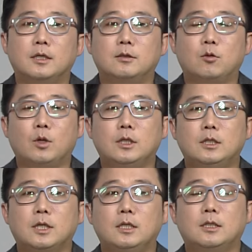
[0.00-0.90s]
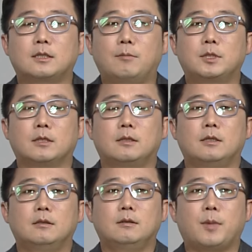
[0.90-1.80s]
그동안 일차이차삼차
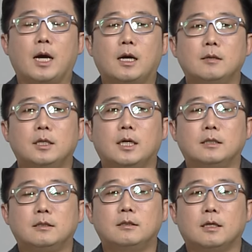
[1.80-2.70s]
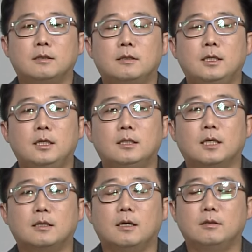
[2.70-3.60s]
때는 반감기가 있을 때 특히
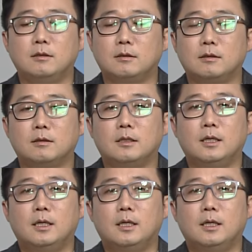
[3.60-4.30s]
일차 때는